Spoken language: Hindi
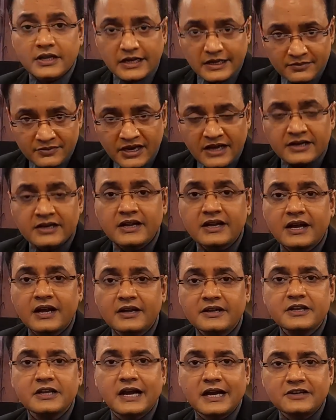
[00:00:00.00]
इमरान ने
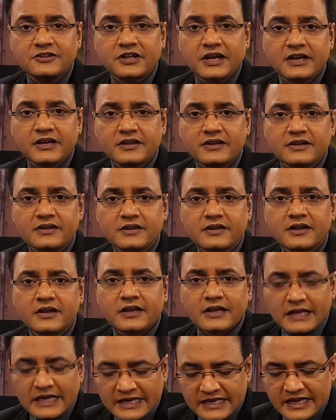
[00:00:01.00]
कहा कि आठ तारीख
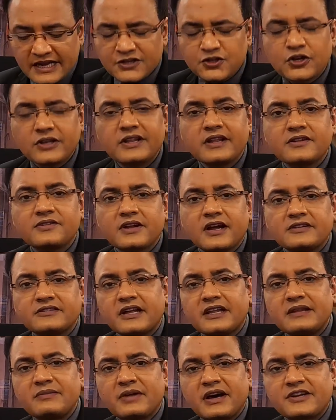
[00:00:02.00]
यानी आज के दिन से
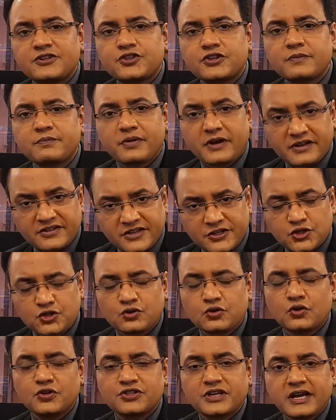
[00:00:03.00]
आज़ादी मार्च फिर से
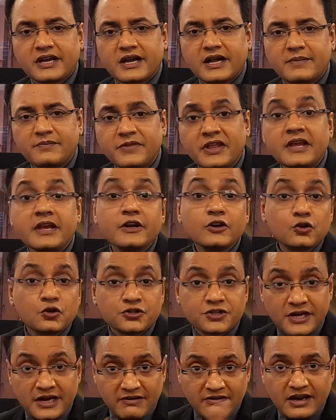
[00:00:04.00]
शुरू हो जाएगा
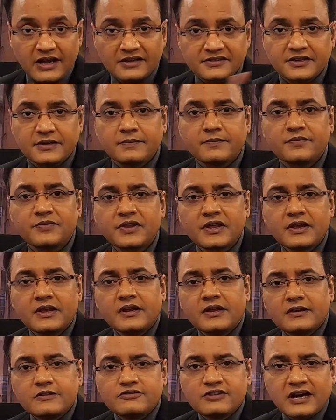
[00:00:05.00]
गुजरावाला से
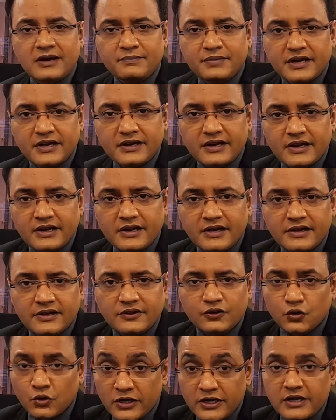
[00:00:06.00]
जहाँ पर
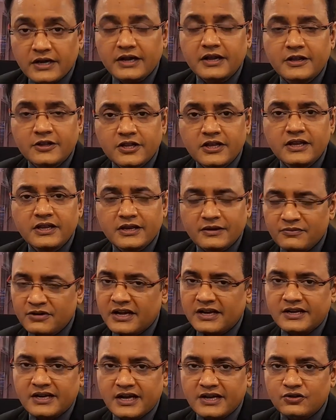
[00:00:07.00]
गोली लगी थी
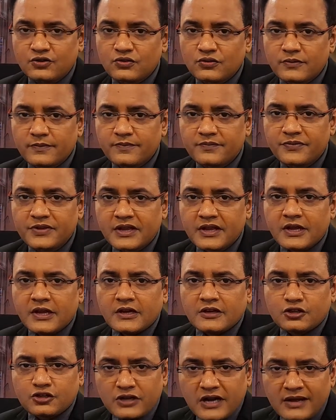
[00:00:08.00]
इमरान खान को
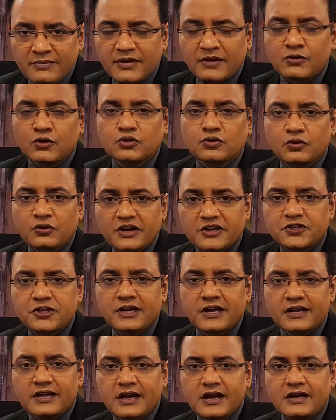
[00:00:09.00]
शाह महमूद कुरेशी
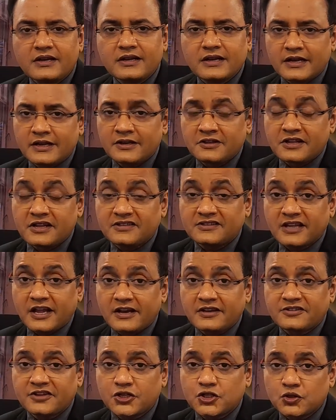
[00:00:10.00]
ने कहा कि नहीं दस
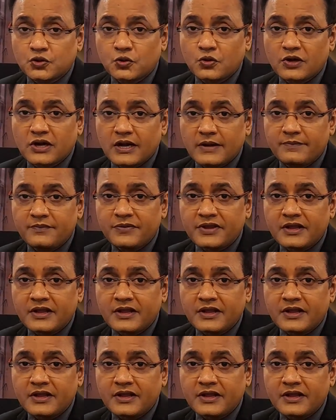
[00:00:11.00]
तारीख से शुरू होगा